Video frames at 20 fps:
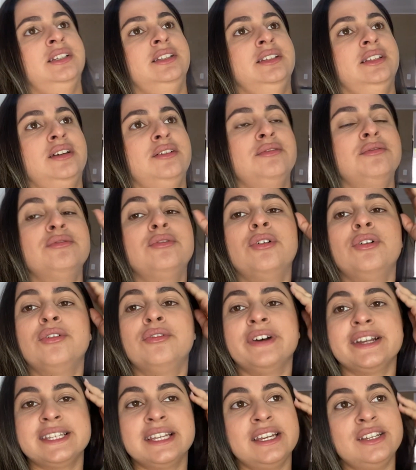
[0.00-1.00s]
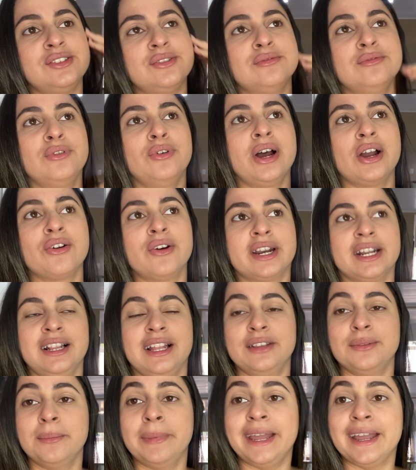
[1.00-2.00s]
Então vou fazer isso, vou agora
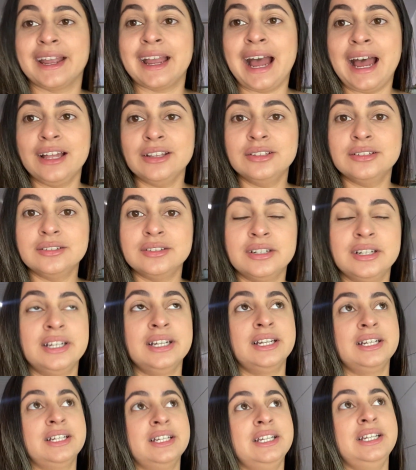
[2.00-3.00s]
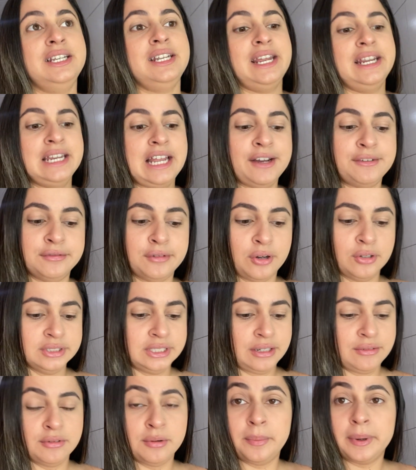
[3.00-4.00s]
lá no mercado, e aí na
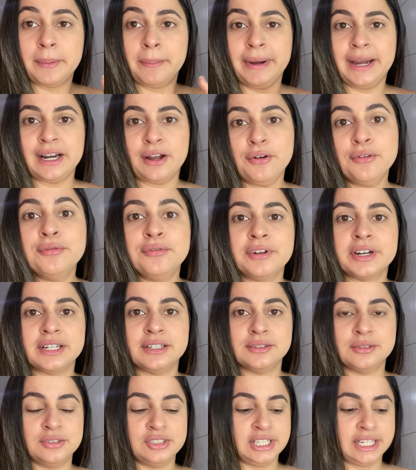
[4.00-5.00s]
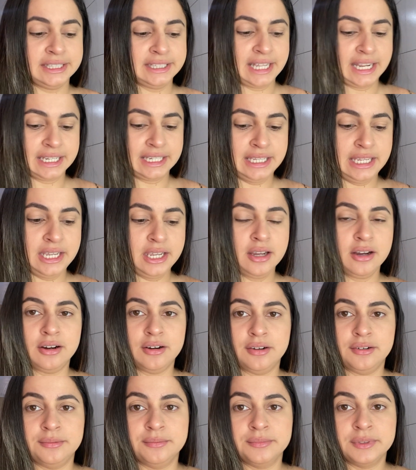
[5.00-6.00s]
volta vou preparar o frango. Já tá aqui, ó,
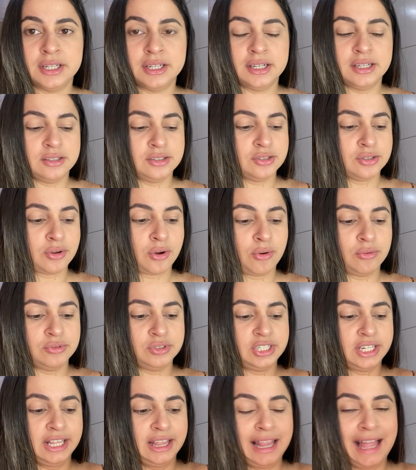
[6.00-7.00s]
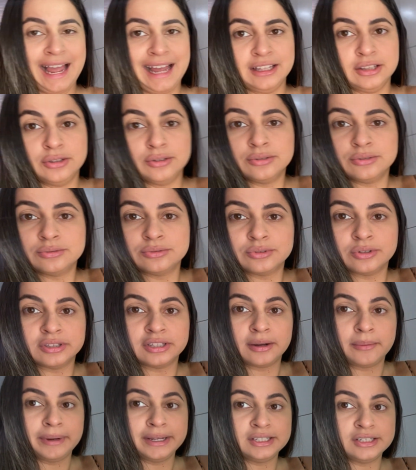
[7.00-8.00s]
descongelado,
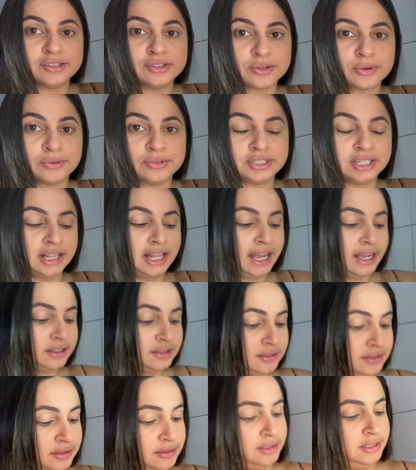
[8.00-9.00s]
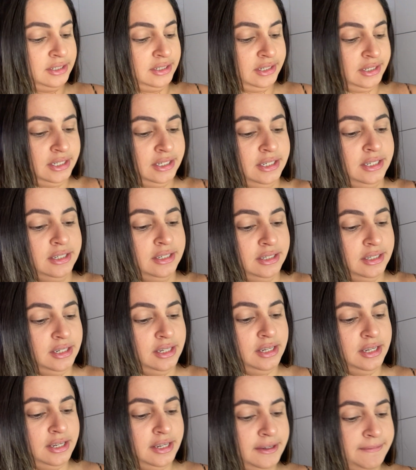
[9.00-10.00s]
totalmente descongelado.
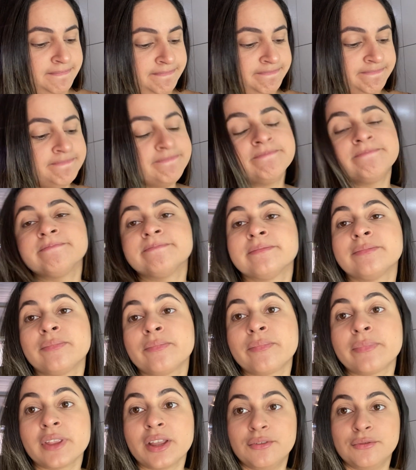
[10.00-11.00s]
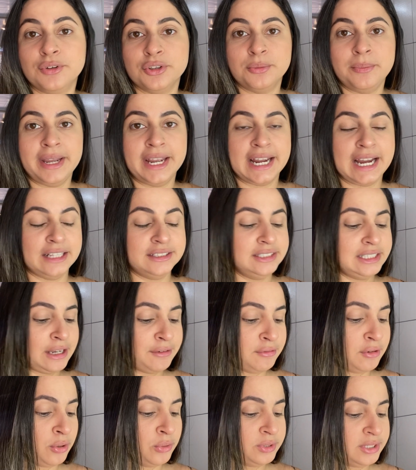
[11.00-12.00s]
E vou no mercado e na
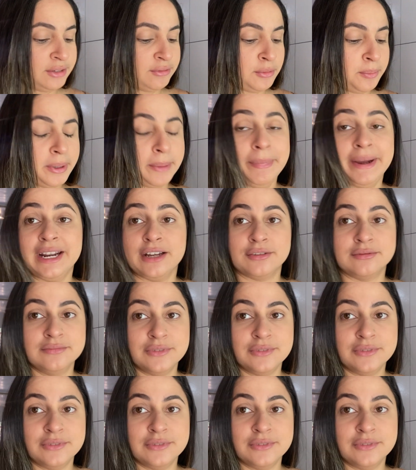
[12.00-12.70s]
volta vou preparar com